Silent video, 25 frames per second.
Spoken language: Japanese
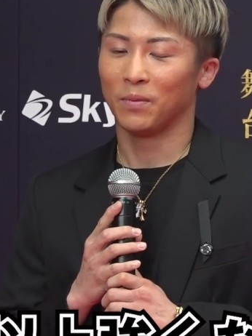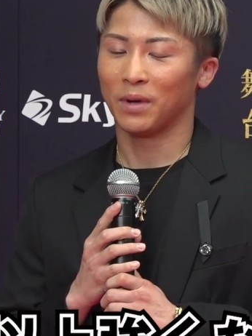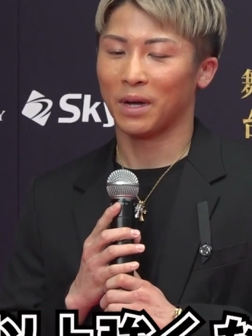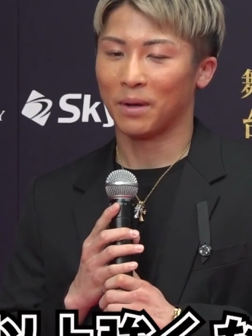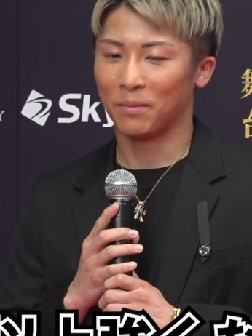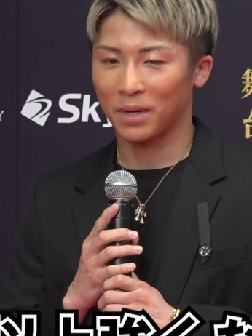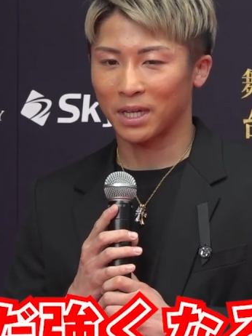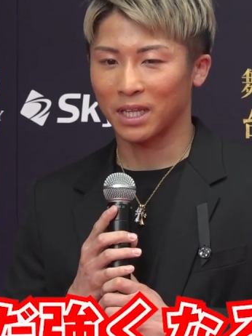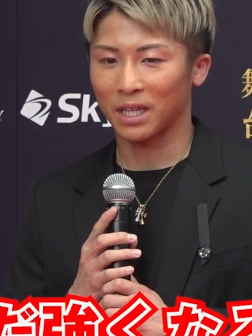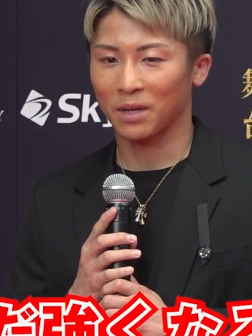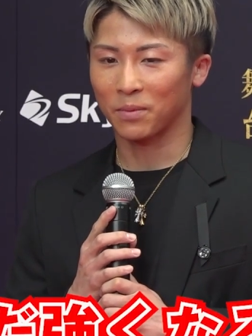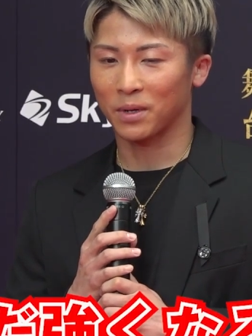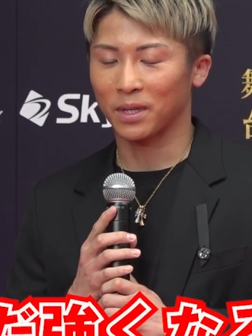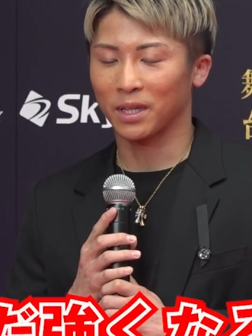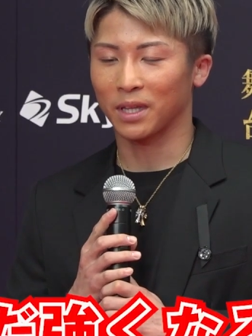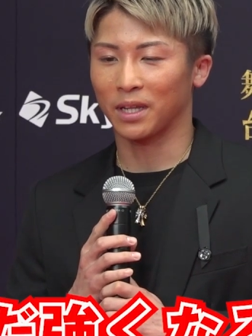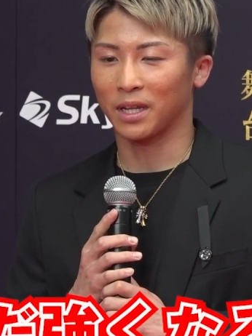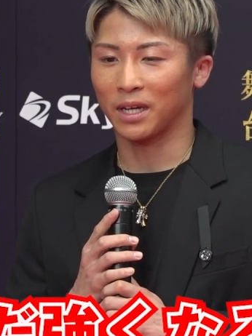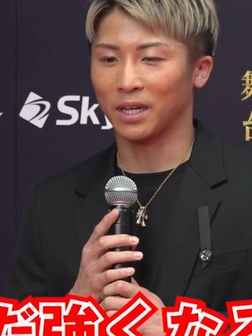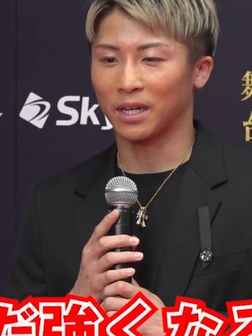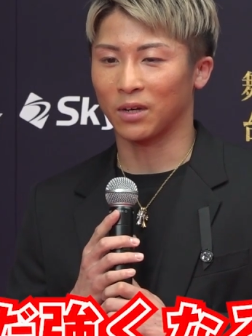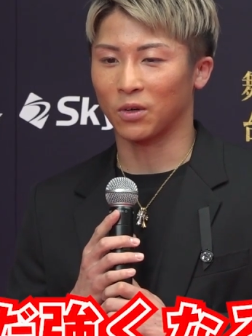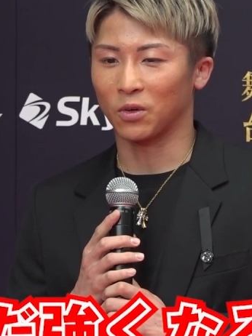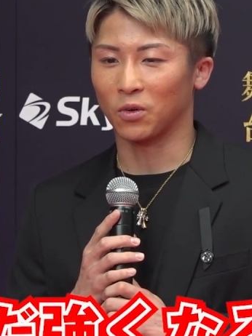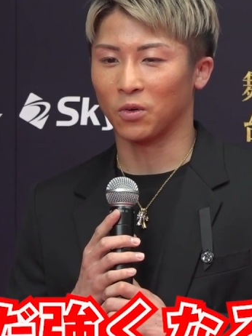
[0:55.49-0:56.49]
まあ、まだまだ
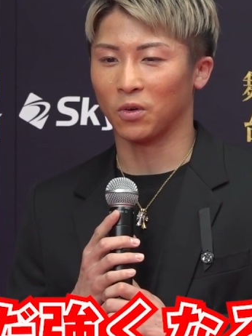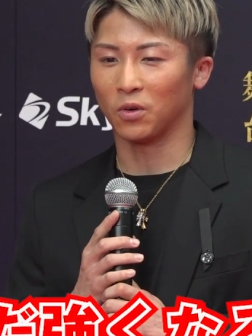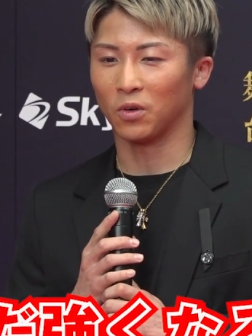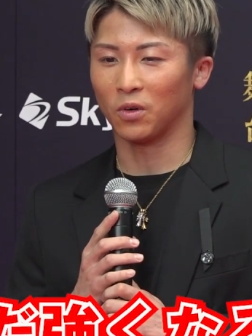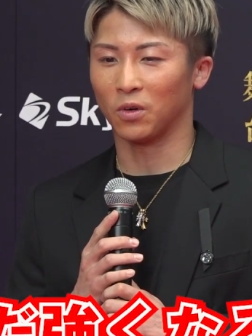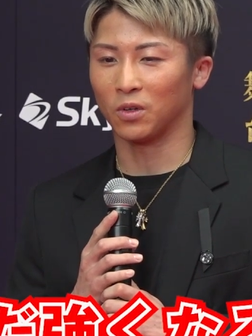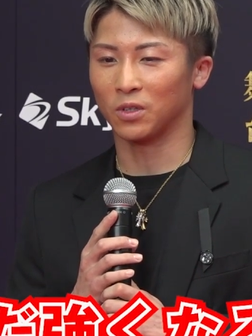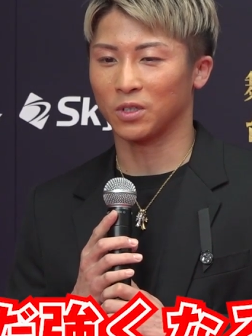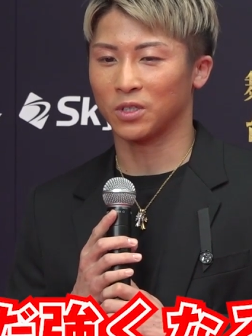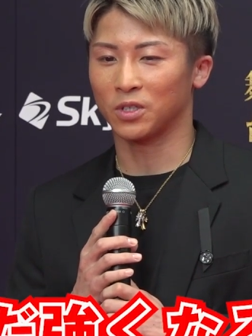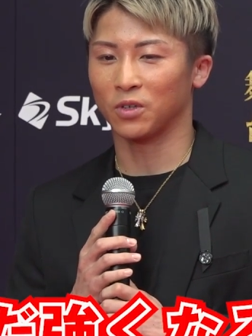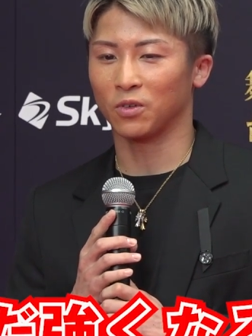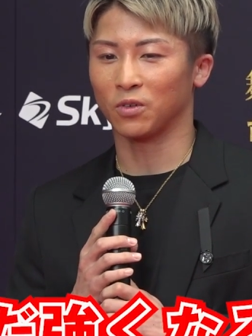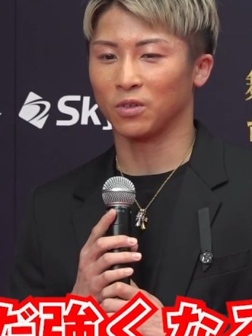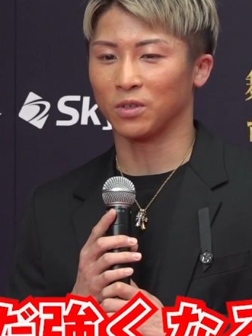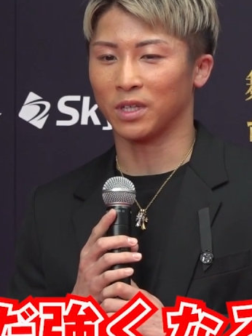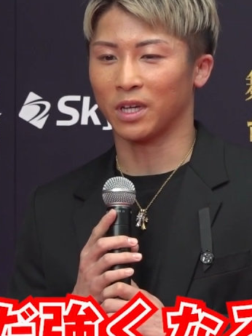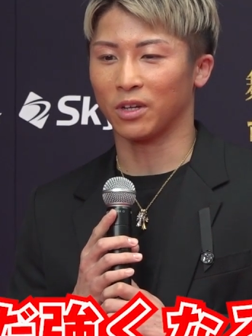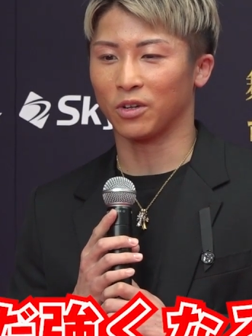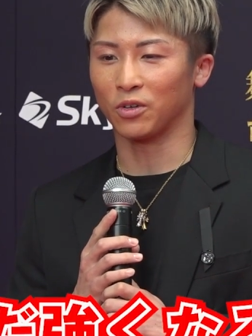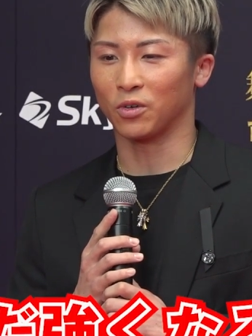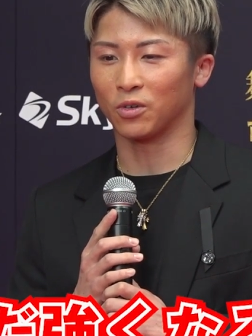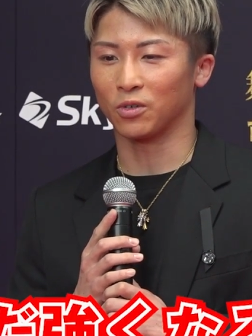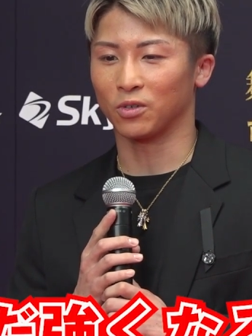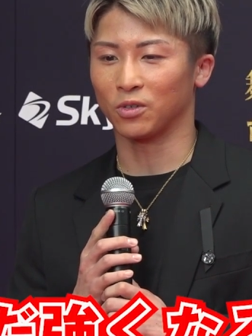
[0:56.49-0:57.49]
なんかこう強く
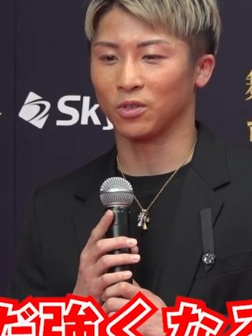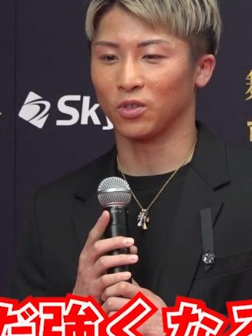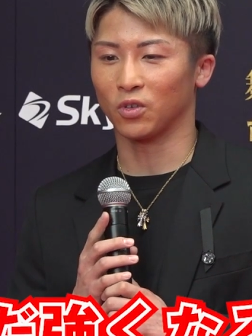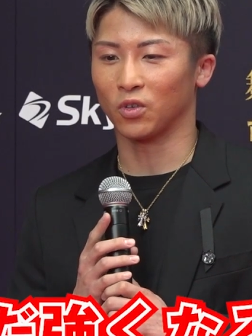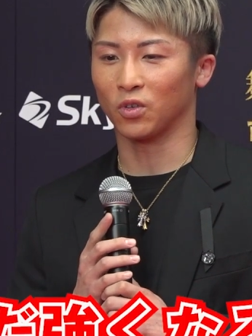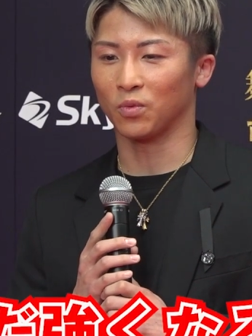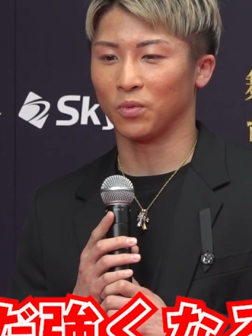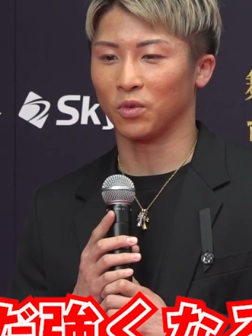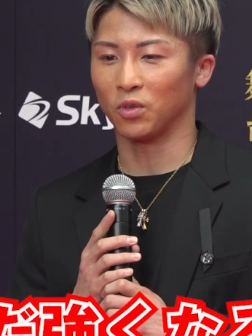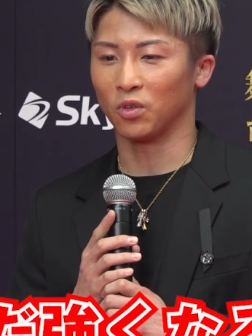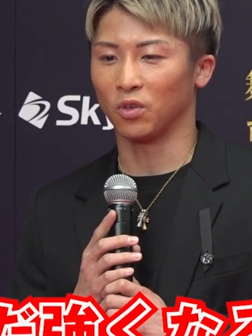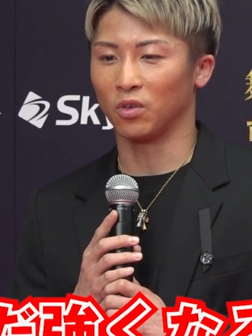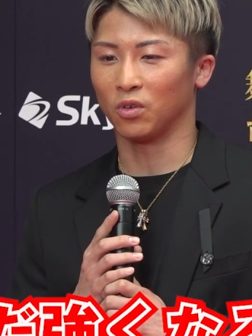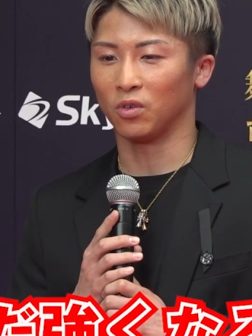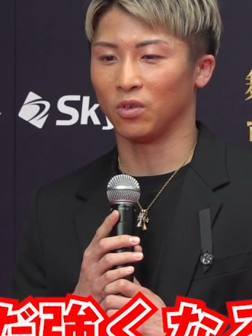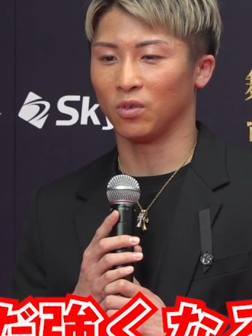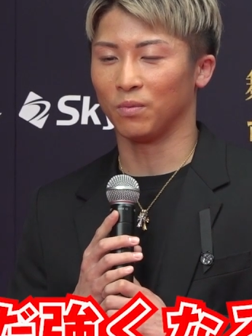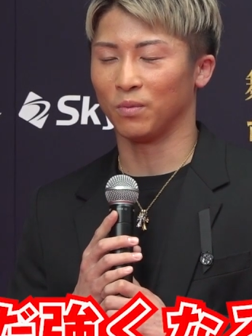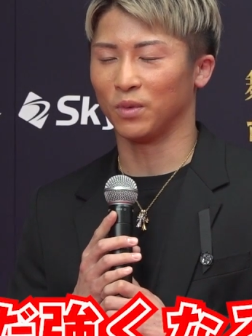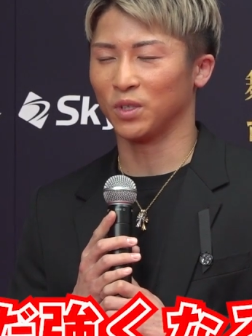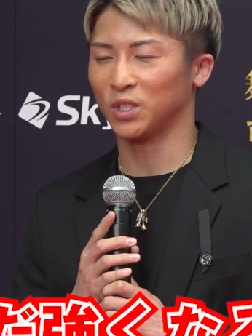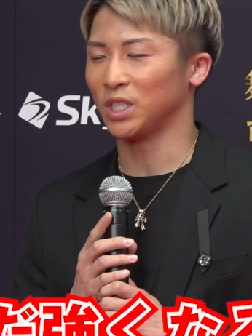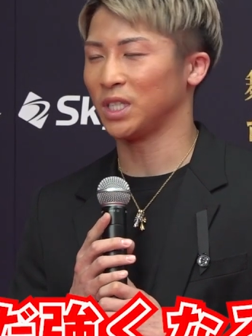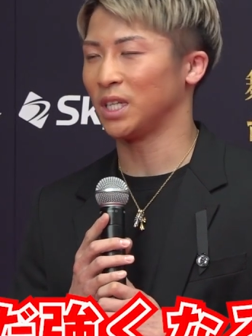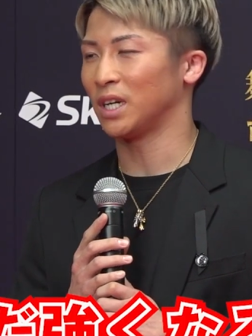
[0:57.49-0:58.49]
なる欲というものを
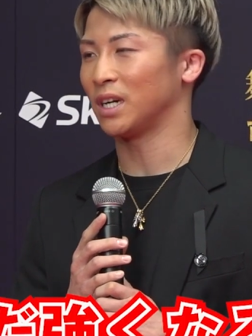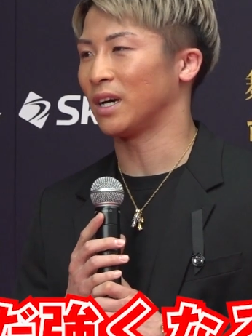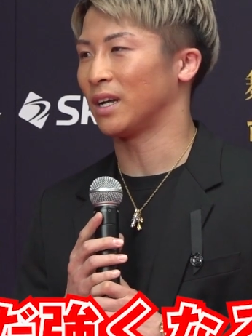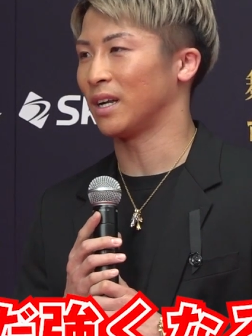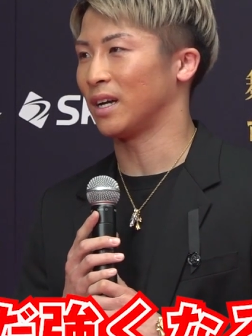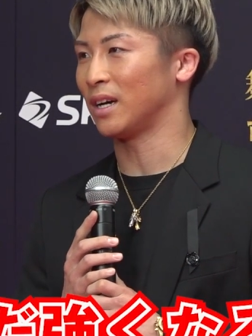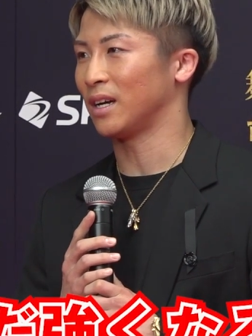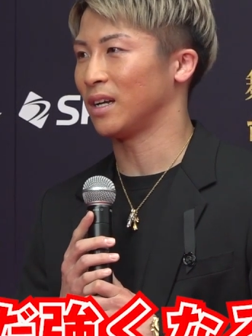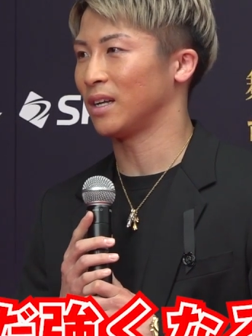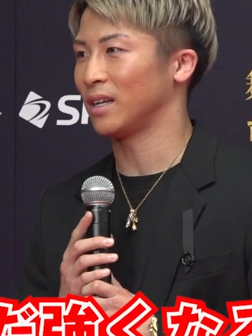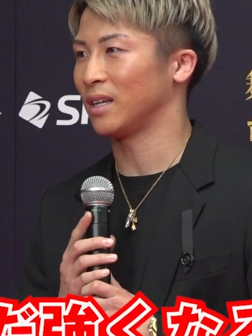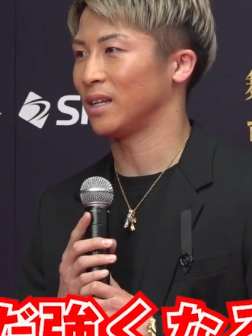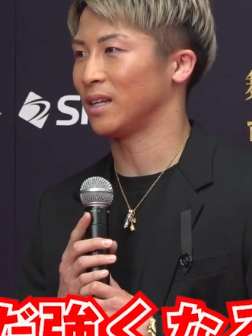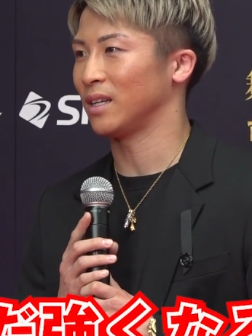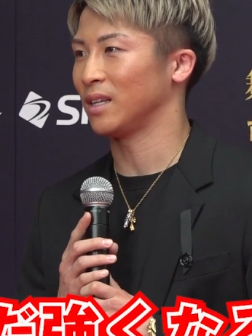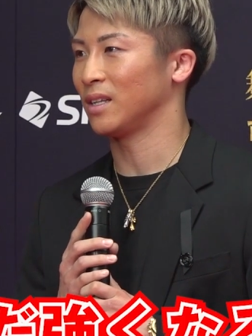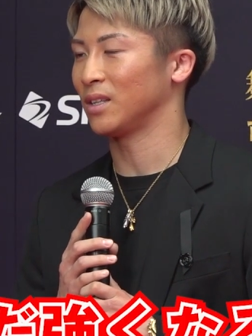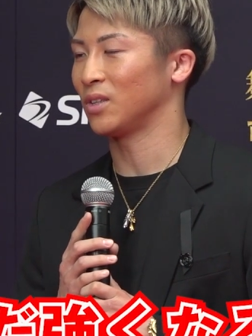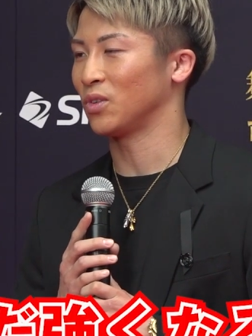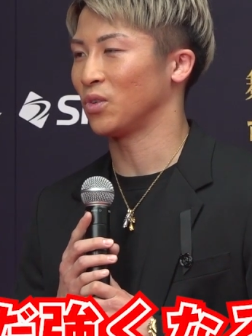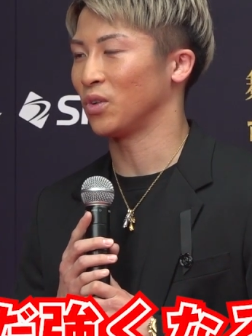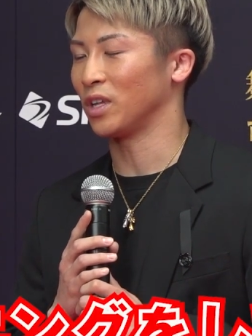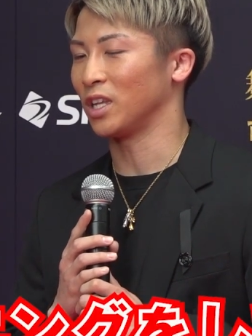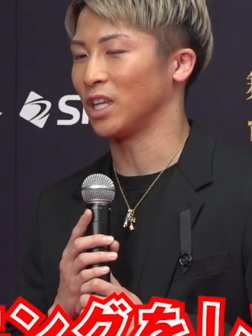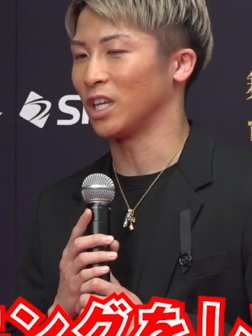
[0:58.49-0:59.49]
持ちながら
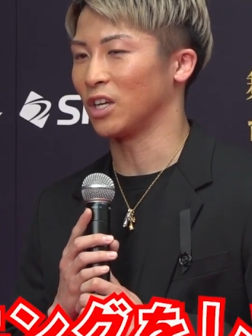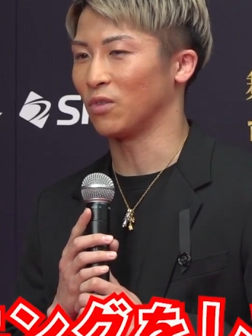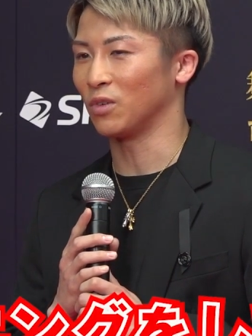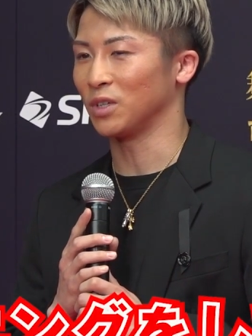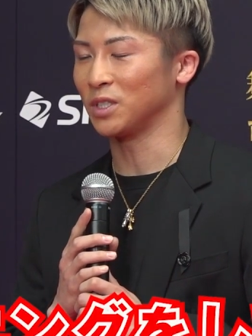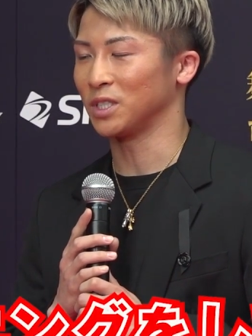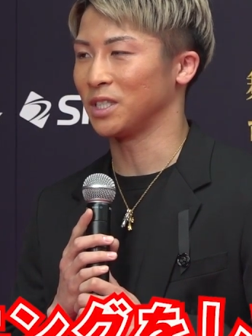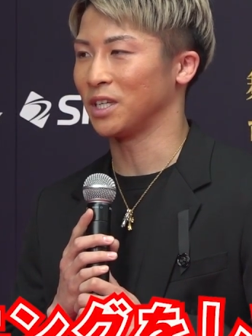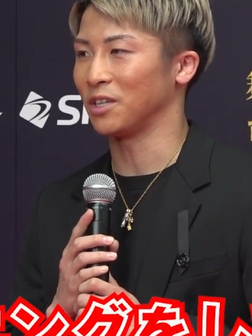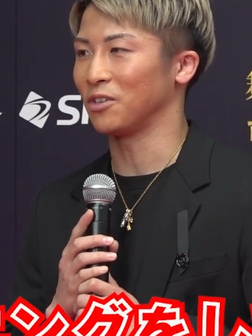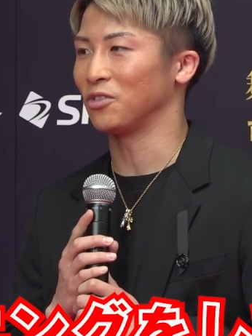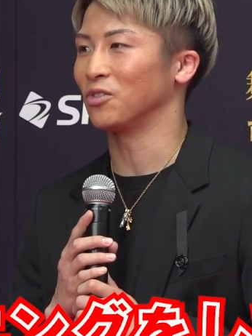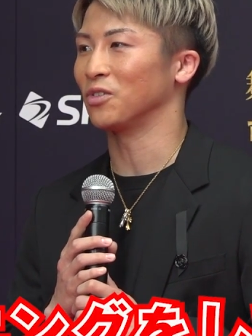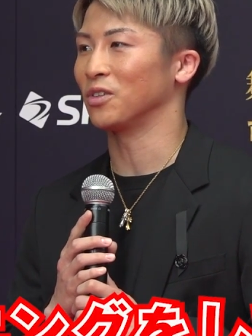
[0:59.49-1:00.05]
トレーニングをしている